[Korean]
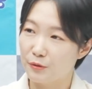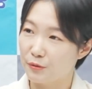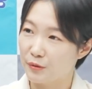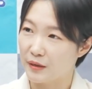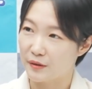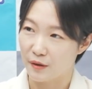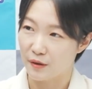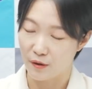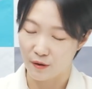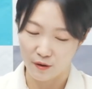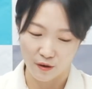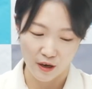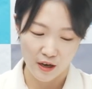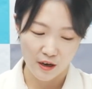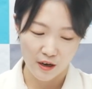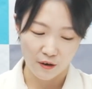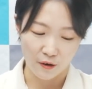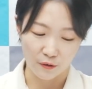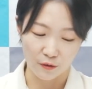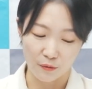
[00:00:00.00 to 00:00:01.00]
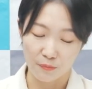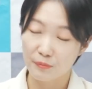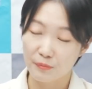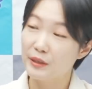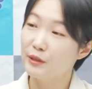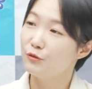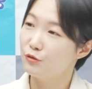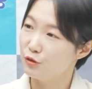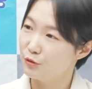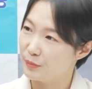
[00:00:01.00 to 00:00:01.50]
통해서 어떤
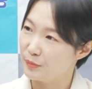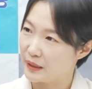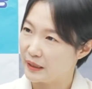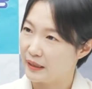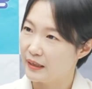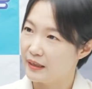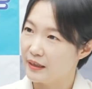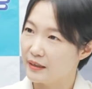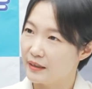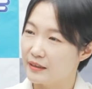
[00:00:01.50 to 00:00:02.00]
비투비,